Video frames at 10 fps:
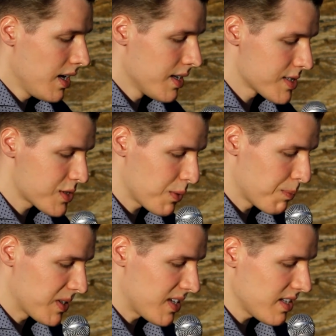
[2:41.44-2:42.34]
jest
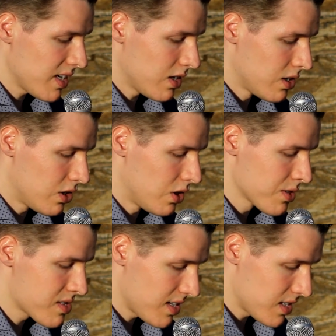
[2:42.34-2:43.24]
pytanie o
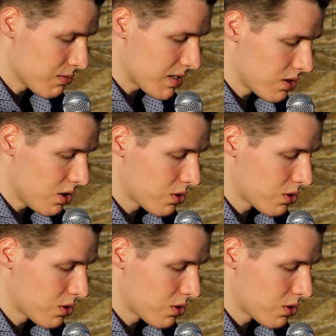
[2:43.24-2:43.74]
ocenę tego